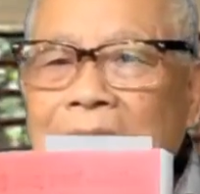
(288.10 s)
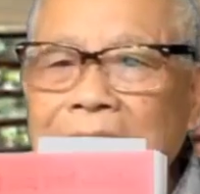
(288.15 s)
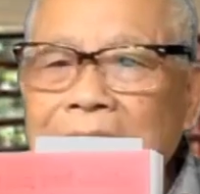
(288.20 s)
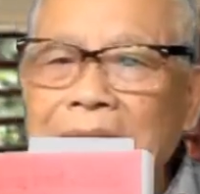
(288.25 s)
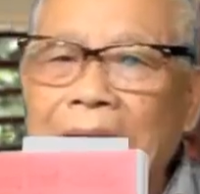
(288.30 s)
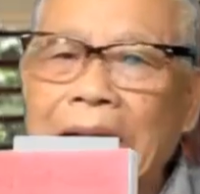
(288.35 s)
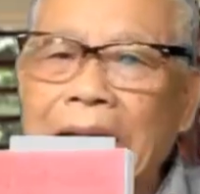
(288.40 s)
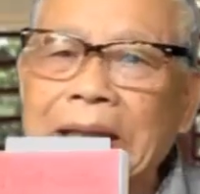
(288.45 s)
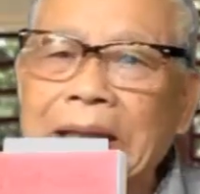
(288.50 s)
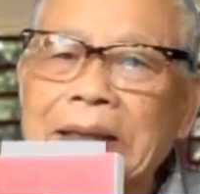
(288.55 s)
sách
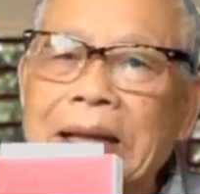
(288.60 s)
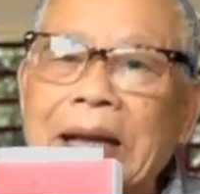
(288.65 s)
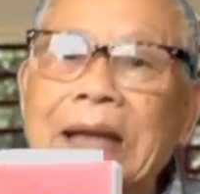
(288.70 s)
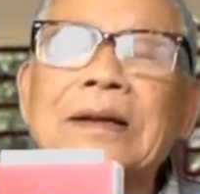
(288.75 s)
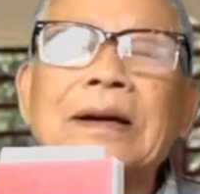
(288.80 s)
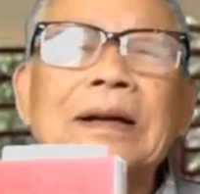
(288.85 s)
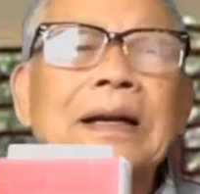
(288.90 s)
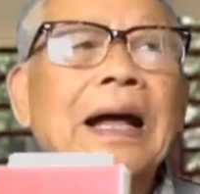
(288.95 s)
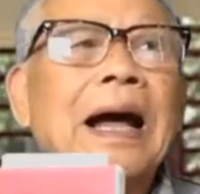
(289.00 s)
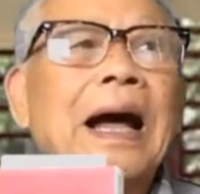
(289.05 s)
này
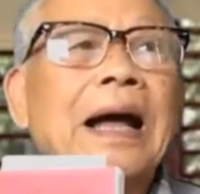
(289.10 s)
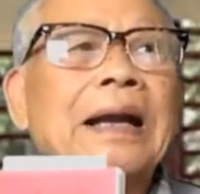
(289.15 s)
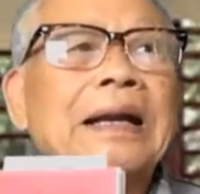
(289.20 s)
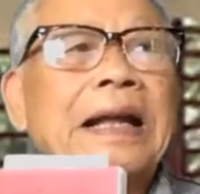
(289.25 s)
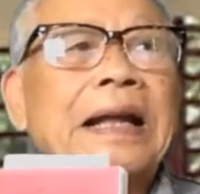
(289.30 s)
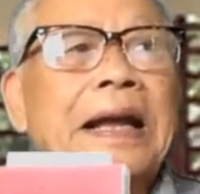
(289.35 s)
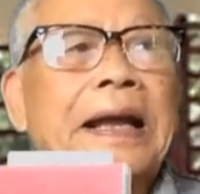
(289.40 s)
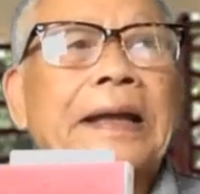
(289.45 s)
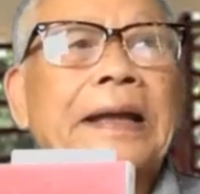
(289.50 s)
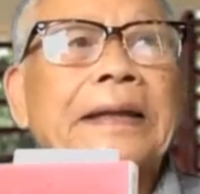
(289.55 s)
tên nó là
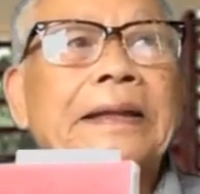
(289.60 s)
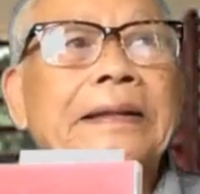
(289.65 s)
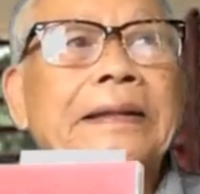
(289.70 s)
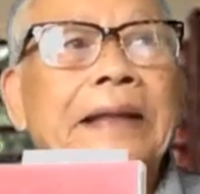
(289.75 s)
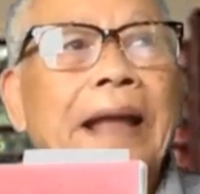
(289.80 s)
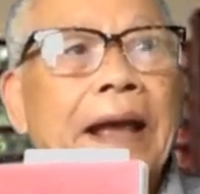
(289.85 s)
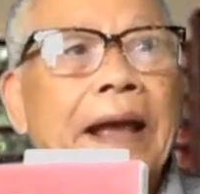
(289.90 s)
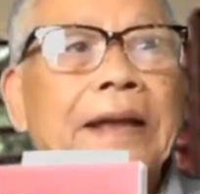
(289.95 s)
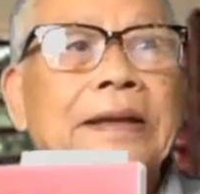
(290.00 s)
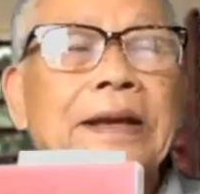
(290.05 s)
Đệ,
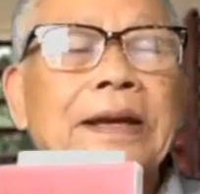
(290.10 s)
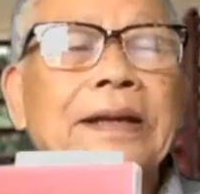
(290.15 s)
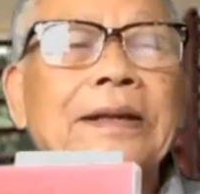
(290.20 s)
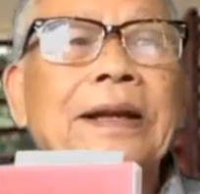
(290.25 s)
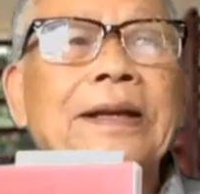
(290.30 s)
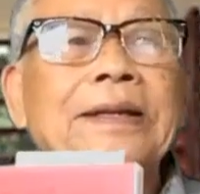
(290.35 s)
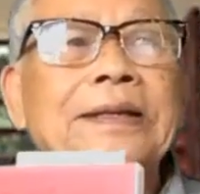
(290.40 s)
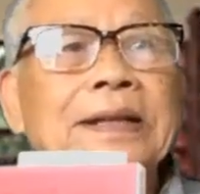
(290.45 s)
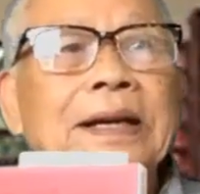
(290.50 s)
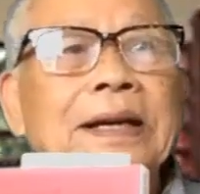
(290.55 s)
Đệ Nhị
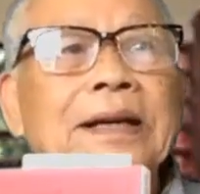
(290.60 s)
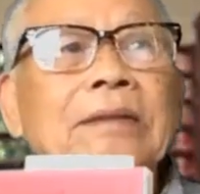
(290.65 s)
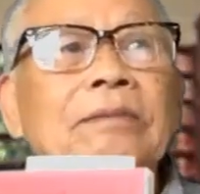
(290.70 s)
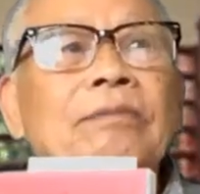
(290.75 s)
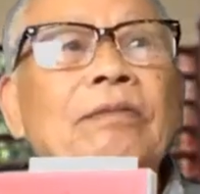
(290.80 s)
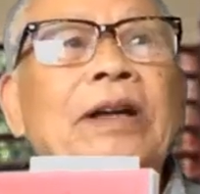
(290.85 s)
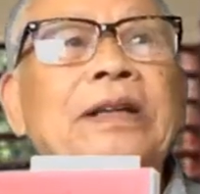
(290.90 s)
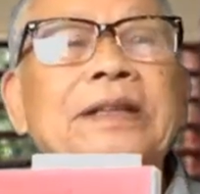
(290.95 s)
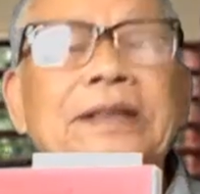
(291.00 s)
Thế Chiến và